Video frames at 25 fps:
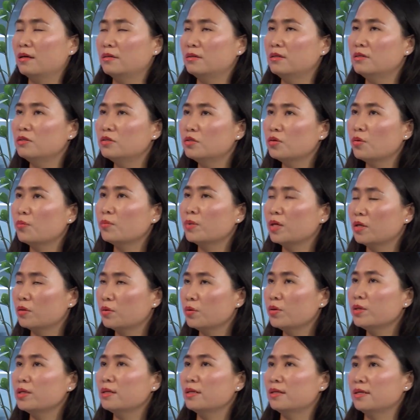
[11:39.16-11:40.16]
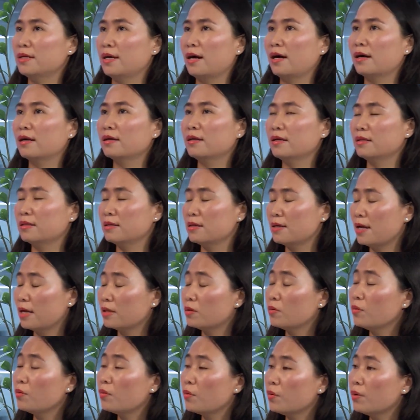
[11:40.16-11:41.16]
nhìn chung thì tôi nhìn nhận thì từ đây
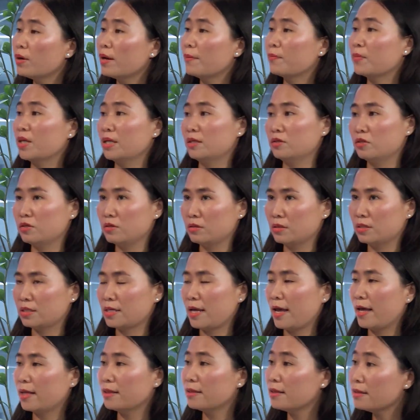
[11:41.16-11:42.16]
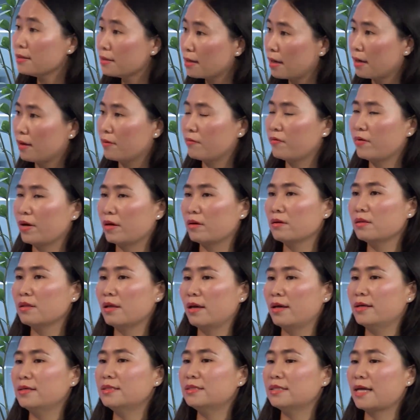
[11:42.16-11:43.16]
tới cuối năm thị trường sẽ tích cực và có
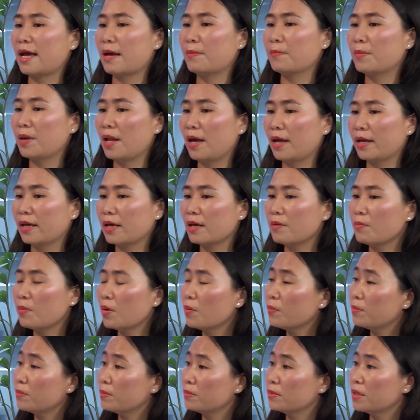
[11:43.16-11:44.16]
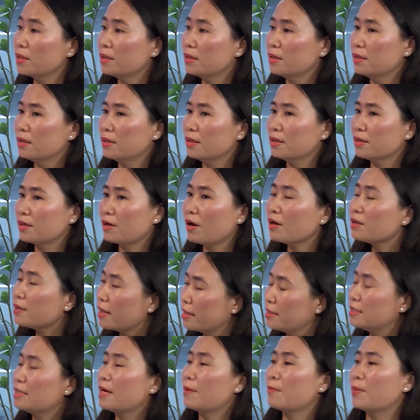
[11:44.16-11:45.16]
thể chạm lại cái mốc có
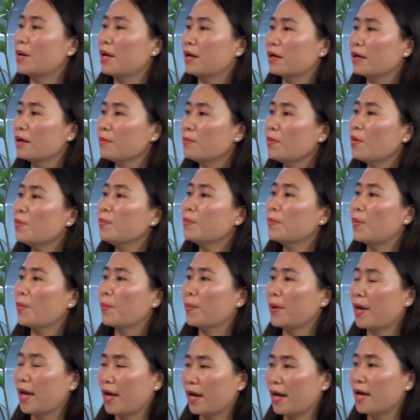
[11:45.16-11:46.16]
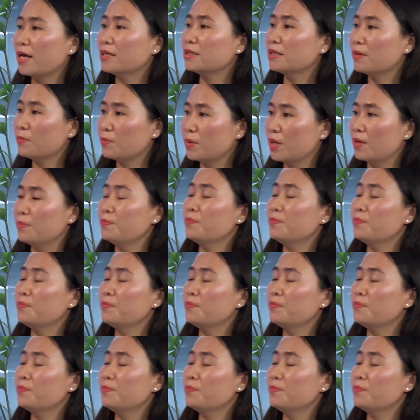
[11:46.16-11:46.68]
thể chạm lại cái mốc 1.200 điểm.